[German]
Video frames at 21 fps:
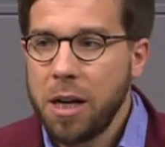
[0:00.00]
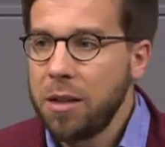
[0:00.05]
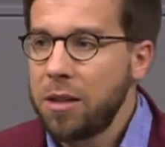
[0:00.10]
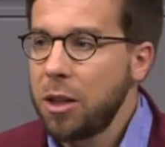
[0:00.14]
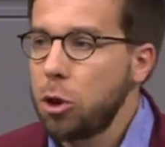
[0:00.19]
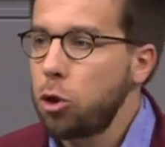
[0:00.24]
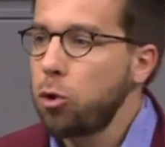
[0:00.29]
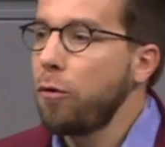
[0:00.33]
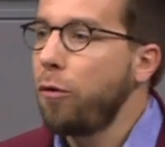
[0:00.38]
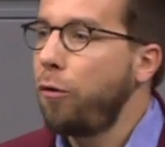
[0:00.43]

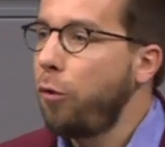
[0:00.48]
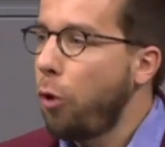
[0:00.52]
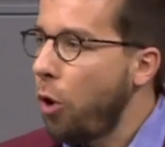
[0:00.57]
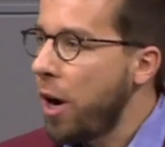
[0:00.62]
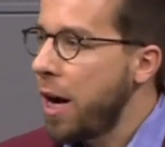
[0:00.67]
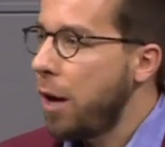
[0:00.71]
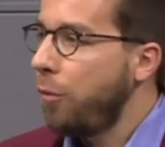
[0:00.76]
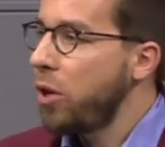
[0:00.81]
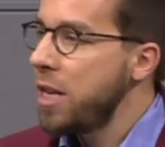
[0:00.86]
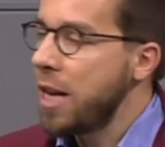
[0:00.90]
die schon
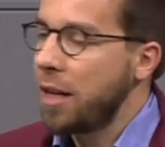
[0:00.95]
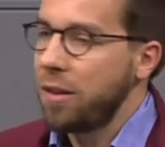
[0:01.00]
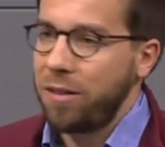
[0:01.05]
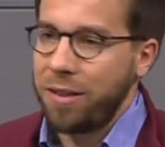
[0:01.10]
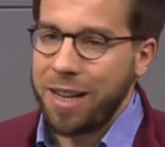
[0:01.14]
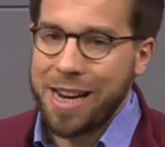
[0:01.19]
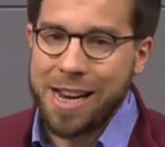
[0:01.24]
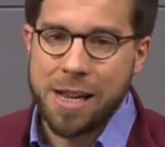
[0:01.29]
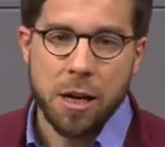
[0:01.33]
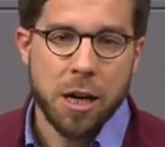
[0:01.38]
vorher
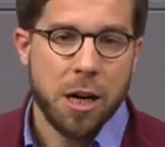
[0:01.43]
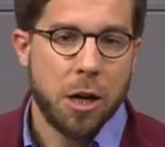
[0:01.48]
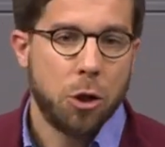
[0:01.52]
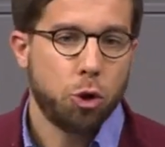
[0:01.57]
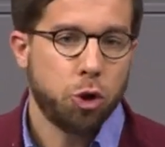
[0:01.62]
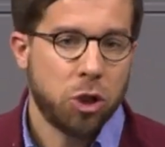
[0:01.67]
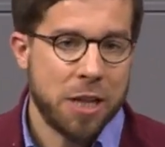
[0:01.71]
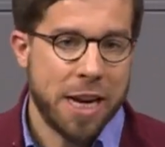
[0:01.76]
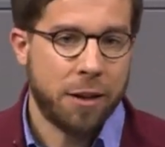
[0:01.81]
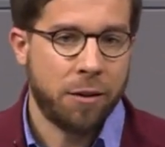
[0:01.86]
finanziell
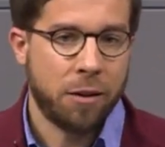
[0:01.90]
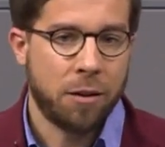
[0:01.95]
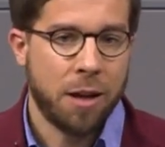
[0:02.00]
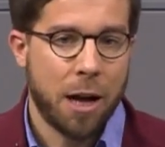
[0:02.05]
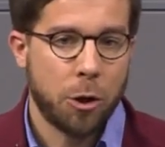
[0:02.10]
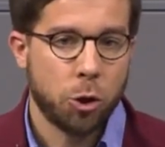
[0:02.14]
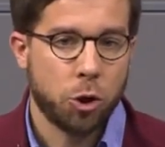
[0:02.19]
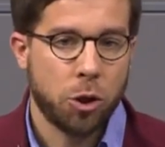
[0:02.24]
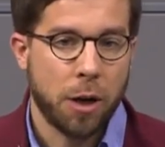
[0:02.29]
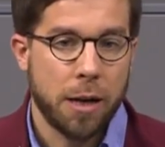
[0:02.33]
schlecht
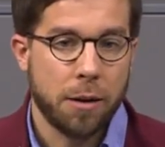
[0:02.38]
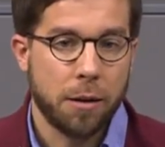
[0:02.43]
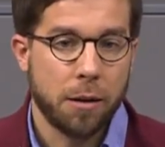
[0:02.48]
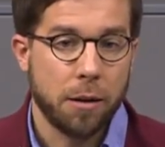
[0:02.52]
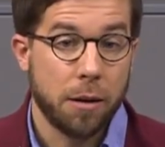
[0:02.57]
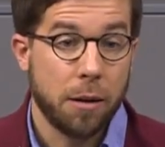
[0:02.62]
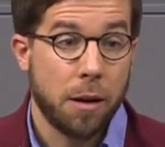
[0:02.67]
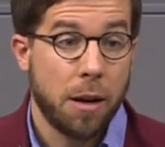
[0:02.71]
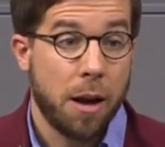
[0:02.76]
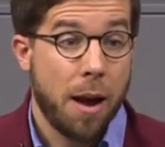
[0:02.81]

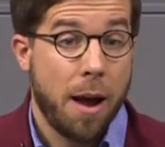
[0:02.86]
dastanden.